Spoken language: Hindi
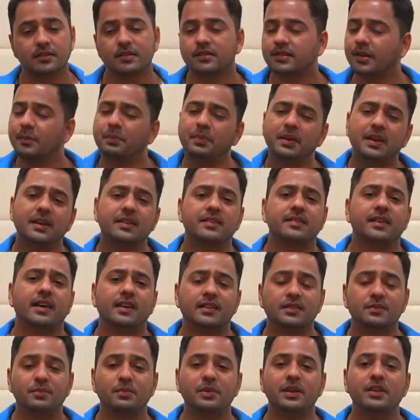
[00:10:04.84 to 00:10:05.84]
सबके
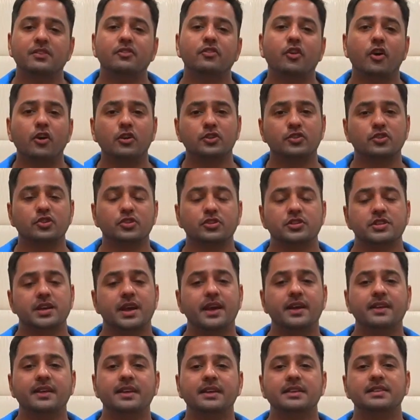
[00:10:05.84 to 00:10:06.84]
साथ मेरे व्लॉग्स को
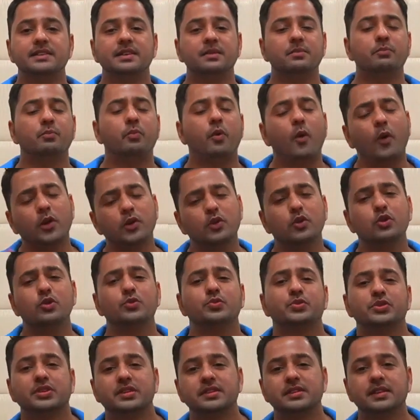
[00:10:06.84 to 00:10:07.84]
शेयर कीजिए बहुत
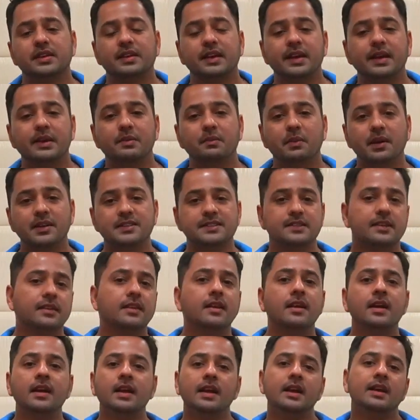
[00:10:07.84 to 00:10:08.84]
खूबसूरत जगह है हिमाचल
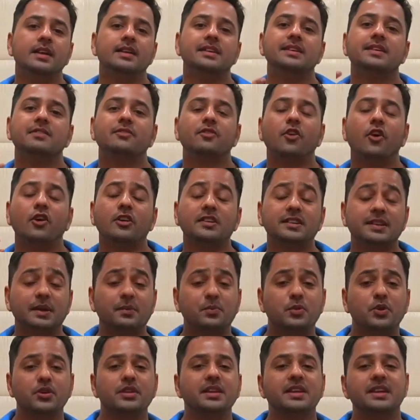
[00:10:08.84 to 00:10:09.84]
ये व्लॉग
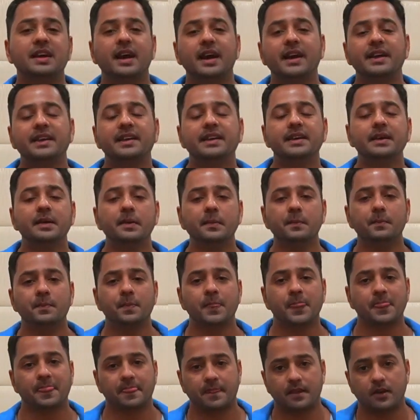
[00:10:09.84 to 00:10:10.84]
सबको दिखाइए
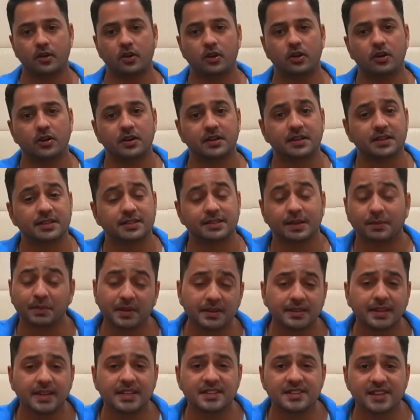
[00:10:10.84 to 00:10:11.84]
और
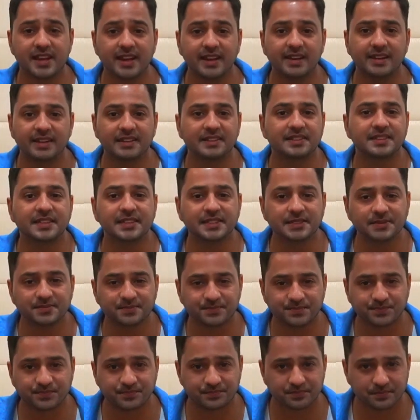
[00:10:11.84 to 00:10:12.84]
सबके साथ शेयर कीजिए
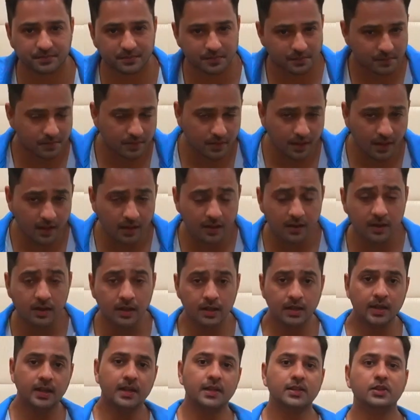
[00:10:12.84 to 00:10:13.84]

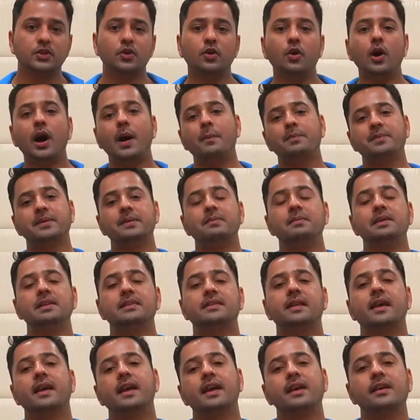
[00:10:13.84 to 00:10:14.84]
तो आपसे
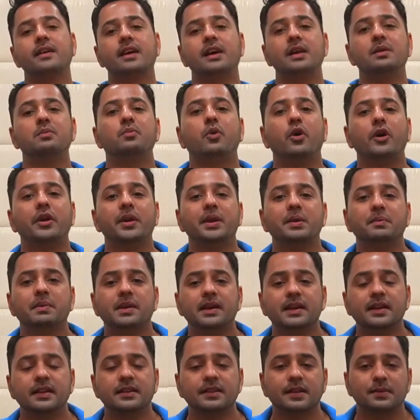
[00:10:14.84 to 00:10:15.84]
मिलते हैं कल मॉर्निंग
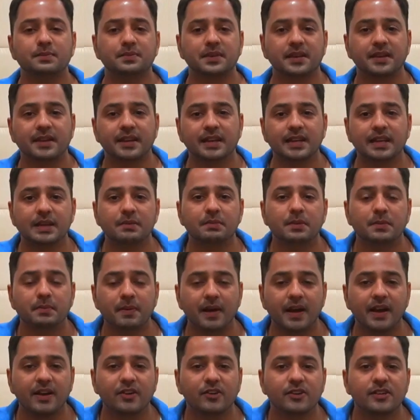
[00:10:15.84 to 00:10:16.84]
में तब तक के लिए
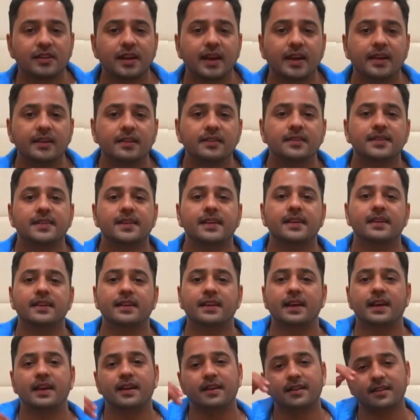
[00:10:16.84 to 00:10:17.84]
बाय गुड नाइट टेक
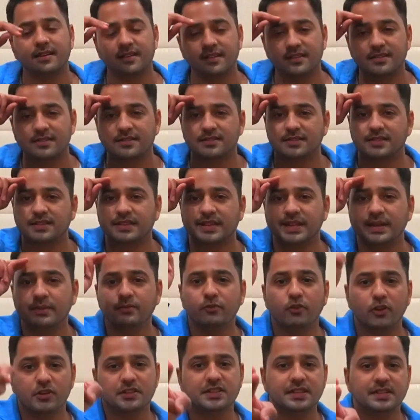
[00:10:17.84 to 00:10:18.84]
केयर
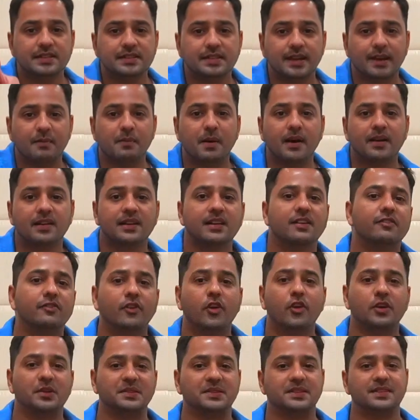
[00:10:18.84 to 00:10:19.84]
कीप वॉचिंग जय पाकलिया
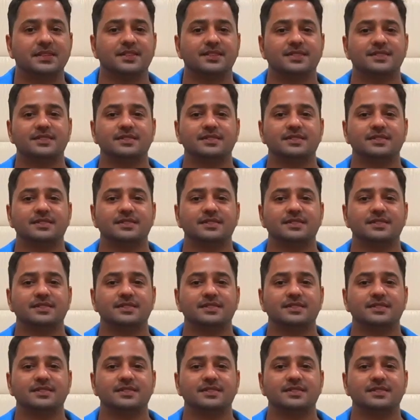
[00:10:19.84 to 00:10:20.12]
ब्लॉग्स